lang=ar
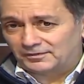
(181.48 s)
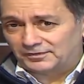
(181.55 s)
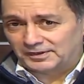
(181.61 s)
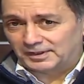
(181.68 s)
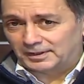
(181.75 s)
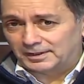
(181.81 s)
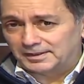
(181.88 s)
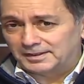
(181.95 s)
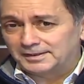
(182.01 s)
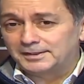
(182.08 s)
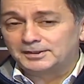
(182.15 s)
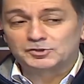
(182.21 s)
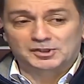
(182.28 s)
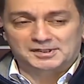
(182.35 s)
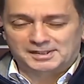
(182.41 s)
عن
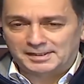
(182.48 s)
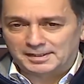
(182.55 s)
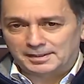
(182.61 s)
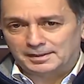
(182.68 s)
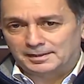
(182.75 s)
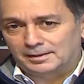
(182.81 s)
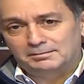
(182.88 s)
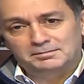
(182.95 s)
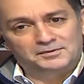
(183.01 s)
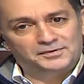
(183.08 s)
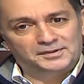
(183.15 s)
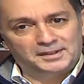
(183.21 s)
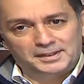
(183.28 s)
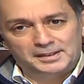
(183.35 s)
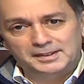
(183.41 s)
الفيدرالية جذريا لأن
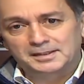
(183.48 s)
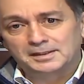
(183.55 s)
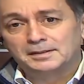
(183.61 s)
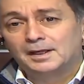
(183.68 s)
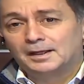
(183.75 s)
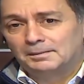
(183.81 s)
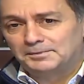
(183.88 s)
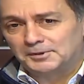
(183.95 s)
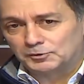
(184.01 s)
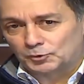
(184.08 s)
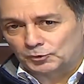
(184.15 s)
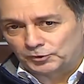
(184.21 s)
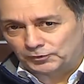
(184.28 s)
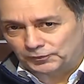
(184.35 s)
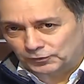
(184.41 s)
بالفيدرالية
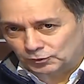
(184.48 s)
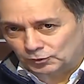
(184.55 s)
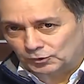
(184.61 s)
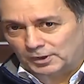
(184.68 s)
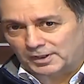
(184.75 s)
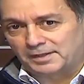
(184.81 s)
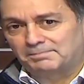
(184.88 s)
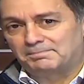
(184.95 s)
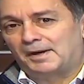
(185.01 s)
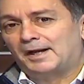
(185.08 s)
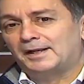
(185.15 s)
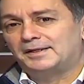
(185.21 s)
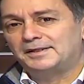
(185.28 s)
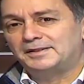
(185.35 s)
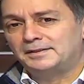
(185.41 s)
بيقدروا يفرضوا ضرائب
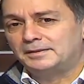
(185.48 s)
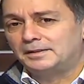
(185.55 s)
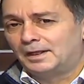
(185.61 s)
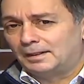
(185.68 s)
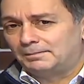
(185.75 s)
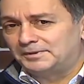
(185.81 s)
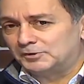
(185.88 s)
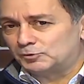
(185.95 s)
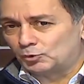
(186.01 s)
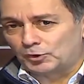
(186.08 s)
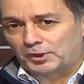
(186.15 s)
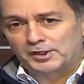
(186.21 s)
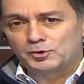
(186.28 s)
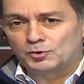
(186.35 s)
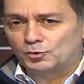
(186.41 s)
محلية بيقدروا
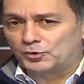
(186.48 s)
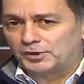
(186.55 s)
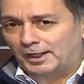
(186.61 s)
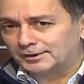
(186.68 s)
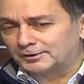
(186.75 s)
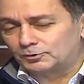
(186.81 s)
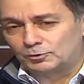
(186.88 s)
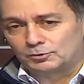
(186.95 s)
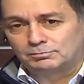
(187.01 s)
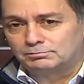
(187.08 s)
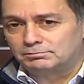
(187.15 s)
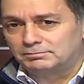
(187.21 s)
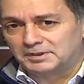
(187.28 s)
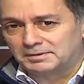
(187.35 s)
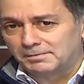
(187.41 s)
يغيروا ويعدلوا
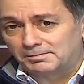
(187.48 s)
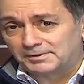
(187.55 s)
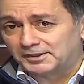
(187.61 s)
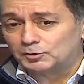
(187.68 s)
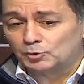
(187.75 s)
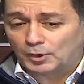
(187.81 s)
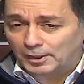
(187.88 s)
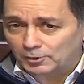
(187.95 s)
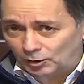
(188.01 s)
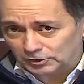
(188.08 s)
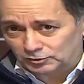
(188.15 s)
مثل ما بيريدوا لأنه